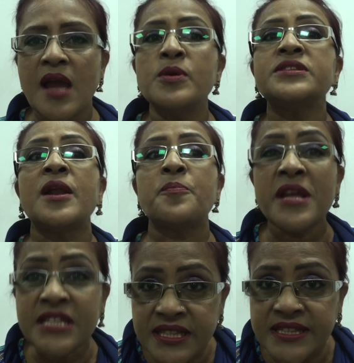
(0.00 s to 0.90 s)
এবং তার
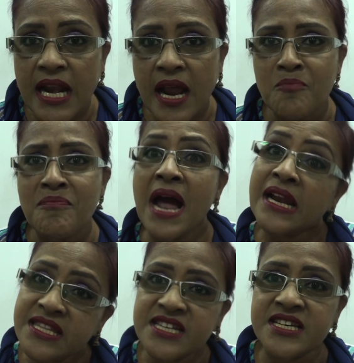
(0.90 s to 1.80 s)
প্রেতাত্মারা
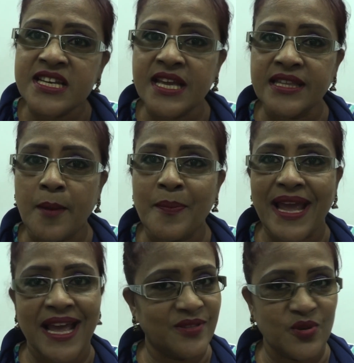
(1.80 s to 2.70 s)
বাংলাদেশে টিকে থাকবে
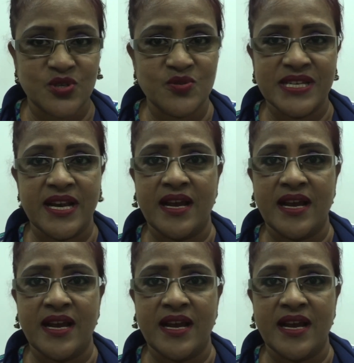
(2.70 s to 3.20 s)
এত সোজা